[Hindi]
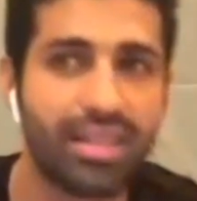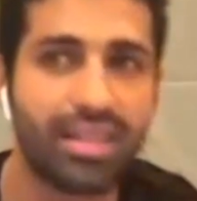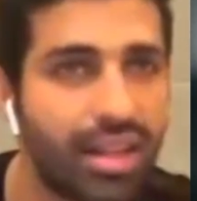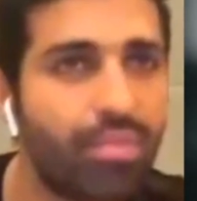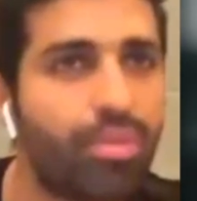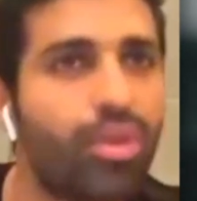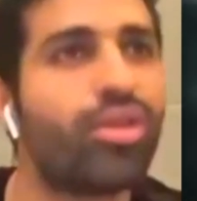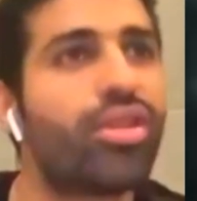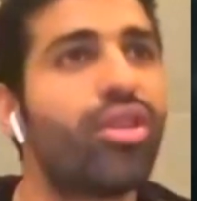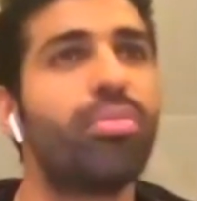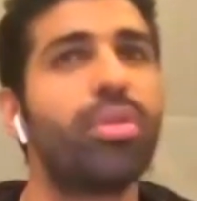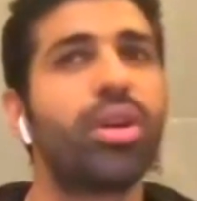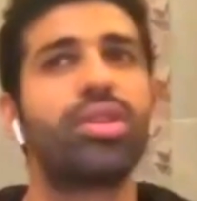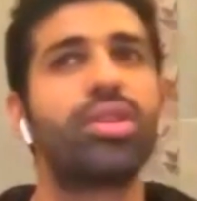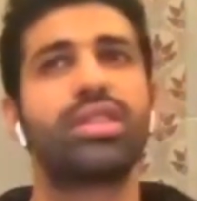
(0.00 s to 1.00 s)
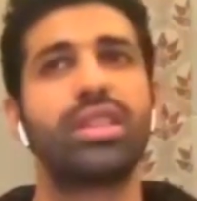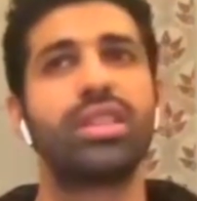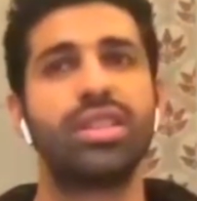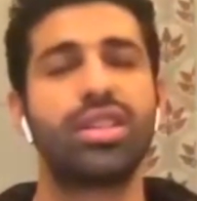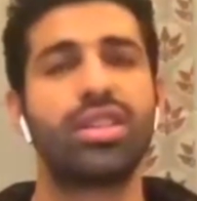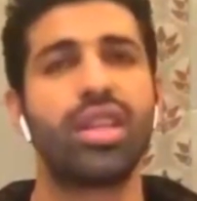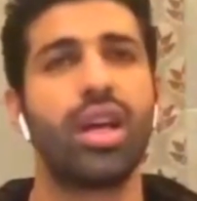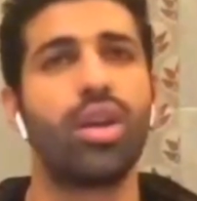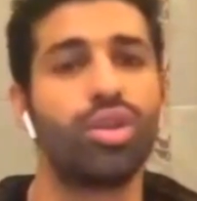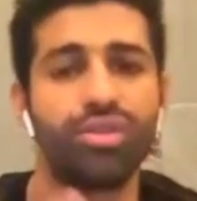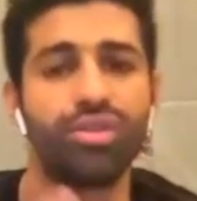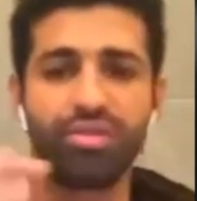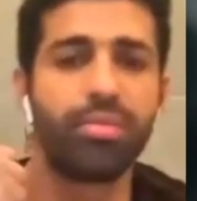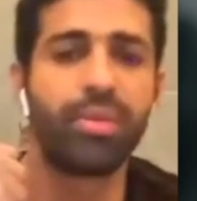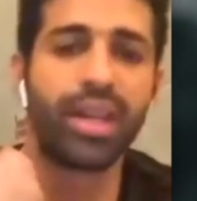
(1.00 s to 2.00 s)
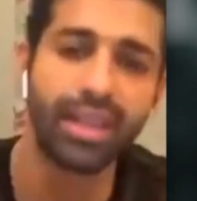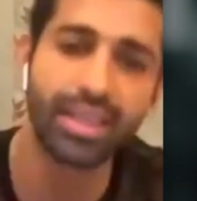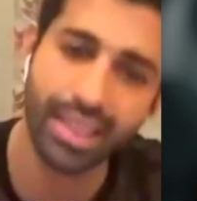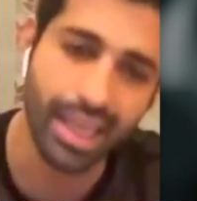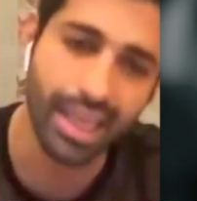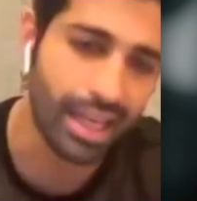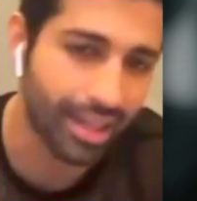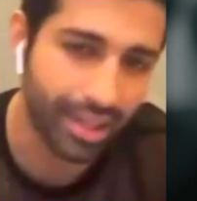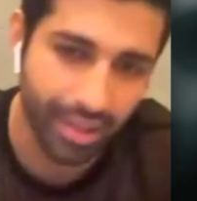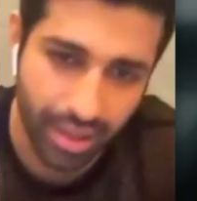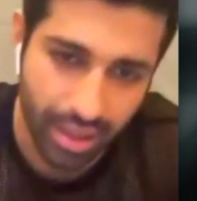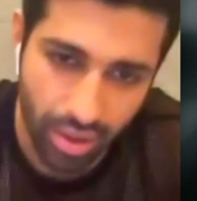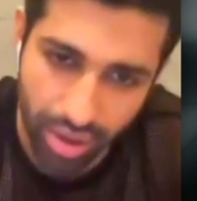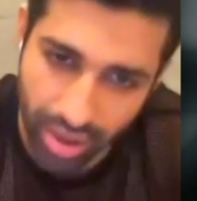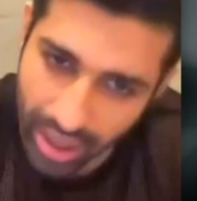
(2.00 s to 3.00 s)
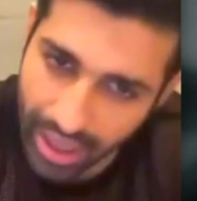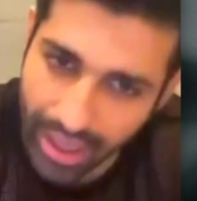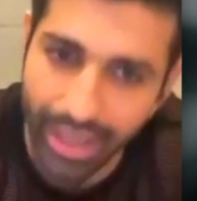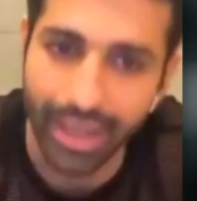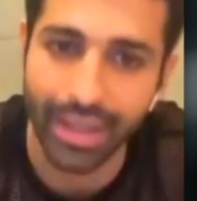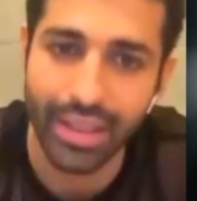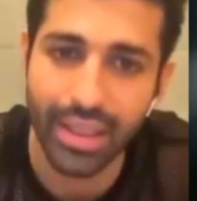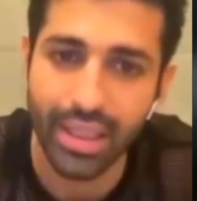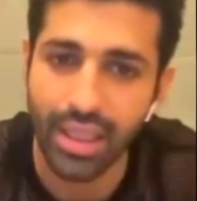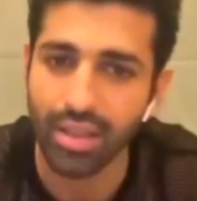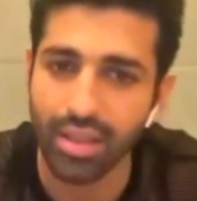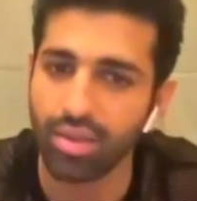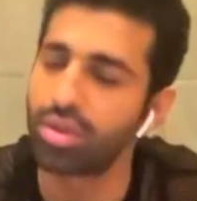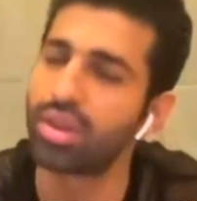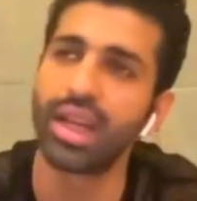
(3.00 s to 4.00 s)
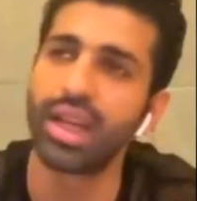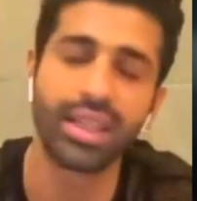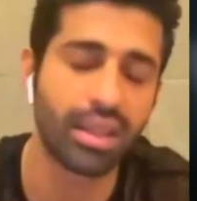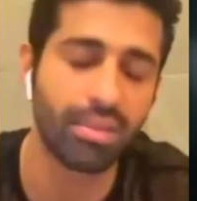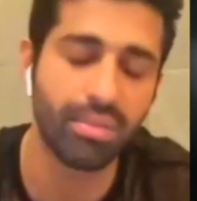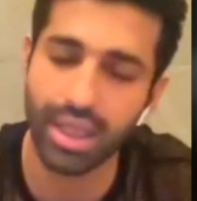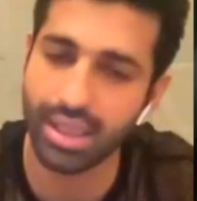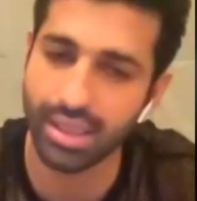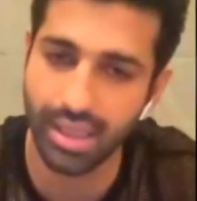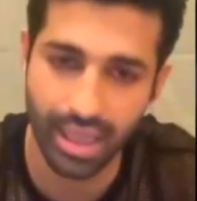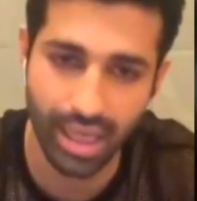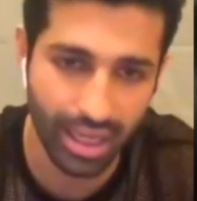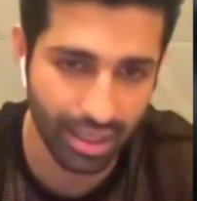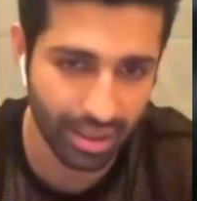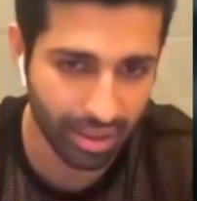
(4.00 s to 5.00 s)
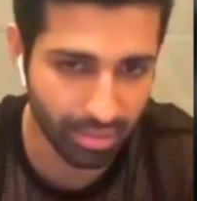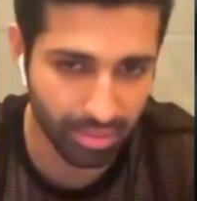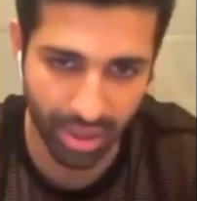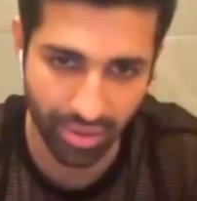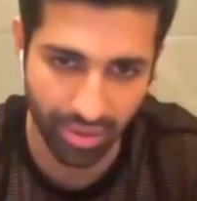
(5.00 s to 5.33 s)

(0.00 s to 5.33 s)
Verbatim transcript: इसलिए बोल रहा हूँ बिकॉज जितना लुत्फ मैंने इस कैरेक्टर का उठाया है उतना आई थिंक मैंने किसी कैरेक्टर में